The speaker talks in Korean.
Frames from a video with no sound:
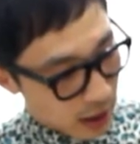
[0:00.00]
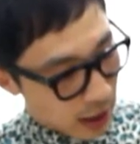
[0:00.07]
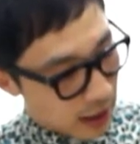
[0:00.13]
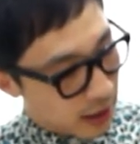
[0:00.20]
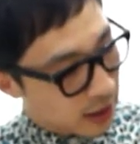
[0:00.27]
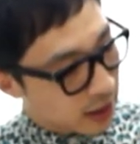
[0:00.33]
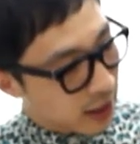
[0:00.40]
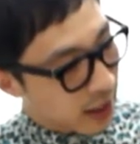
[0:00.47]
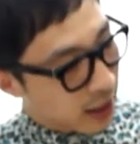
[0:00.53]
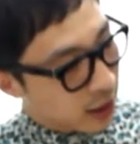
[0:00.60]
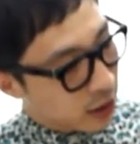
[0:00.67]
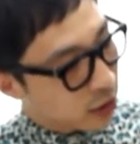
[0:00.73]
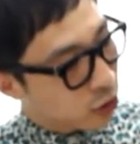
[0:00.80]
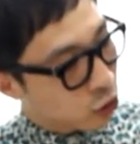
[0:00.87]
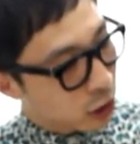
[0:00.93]

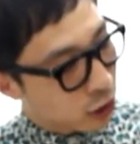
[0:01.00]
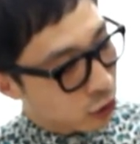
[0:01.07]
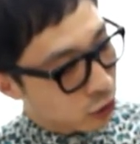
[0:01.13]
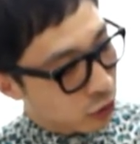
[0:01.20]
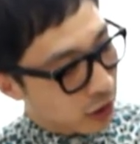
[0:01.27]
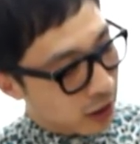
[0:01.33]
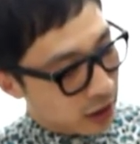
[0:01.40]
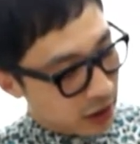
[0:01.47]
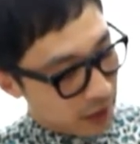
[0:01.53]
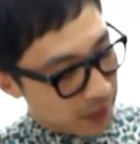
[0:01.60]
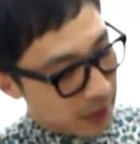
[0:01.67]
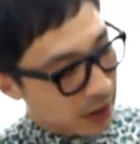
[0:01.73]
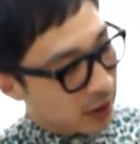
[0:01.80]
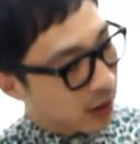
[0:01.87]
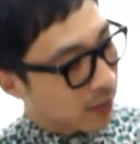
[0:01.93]
LG의 G2와 이제
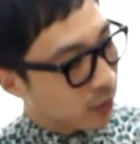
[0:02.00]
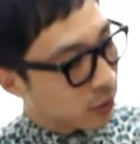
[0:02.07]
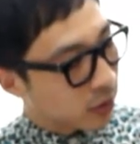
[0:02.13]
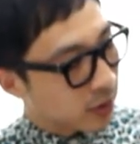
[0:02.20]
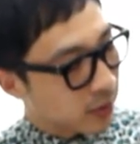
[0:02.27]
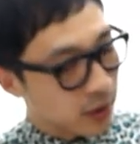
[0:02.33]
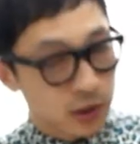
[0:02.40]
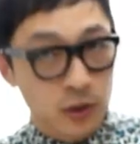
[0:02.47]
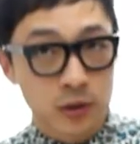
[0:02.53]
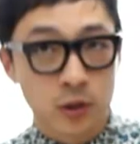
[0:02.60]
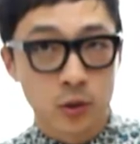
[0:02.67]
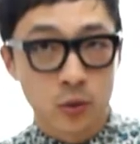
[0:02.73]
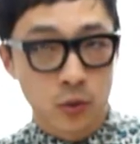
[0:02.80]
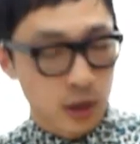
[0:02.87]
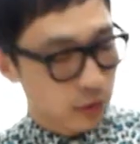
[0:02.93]
비슷한 모습을
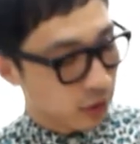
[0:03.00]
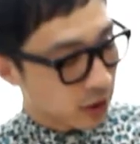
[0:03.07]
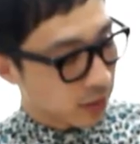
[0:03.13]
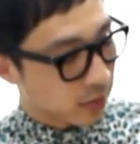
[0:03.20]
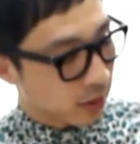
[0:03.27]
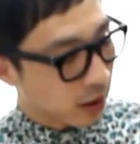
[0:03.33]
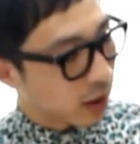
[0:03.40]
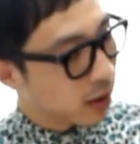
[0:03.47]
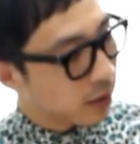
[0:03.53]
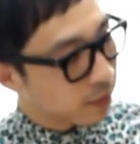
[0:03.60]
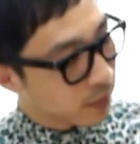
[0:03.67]
전체적으로 하고 있습니다